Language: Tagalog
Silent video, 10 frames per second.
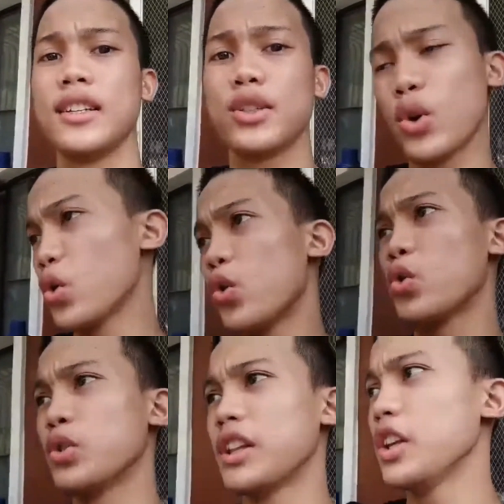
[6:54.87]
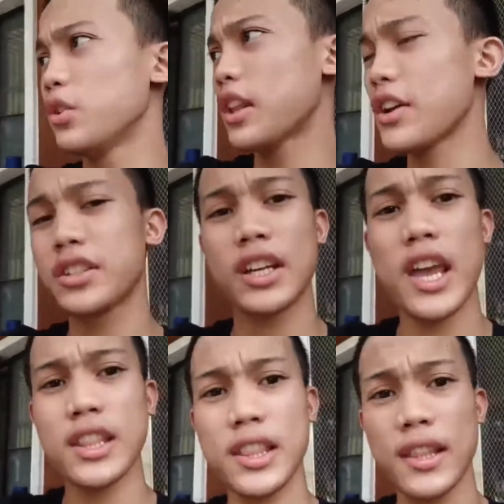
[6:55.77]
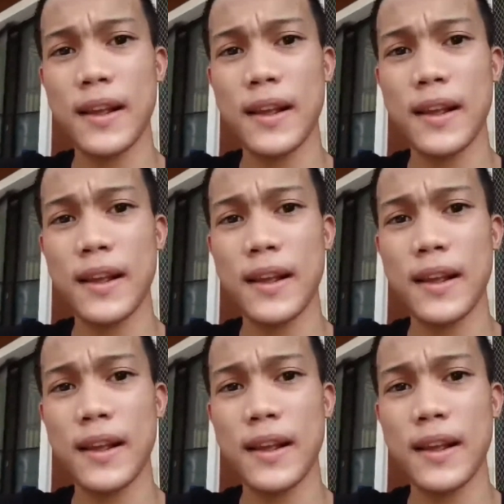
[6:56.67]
So nandito tayo sa gate